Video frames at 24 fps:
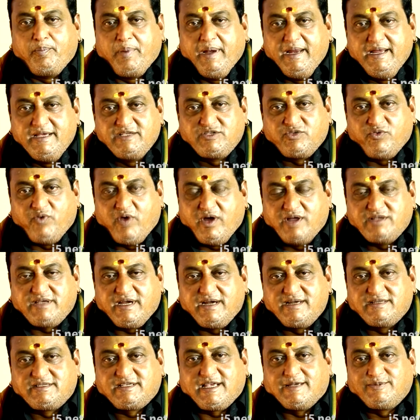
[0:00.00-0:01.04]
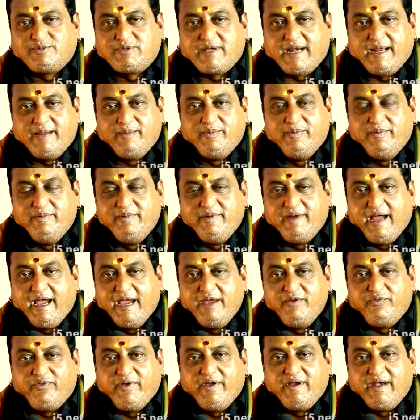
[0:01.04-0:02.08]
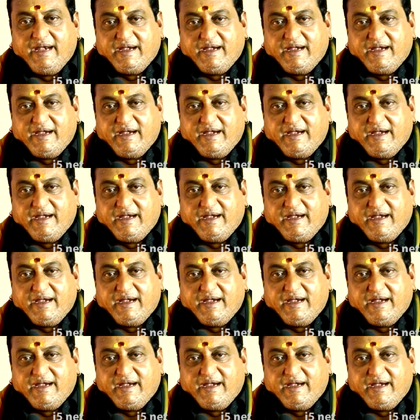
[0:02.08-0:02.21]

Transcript: Please watch and subscribe i5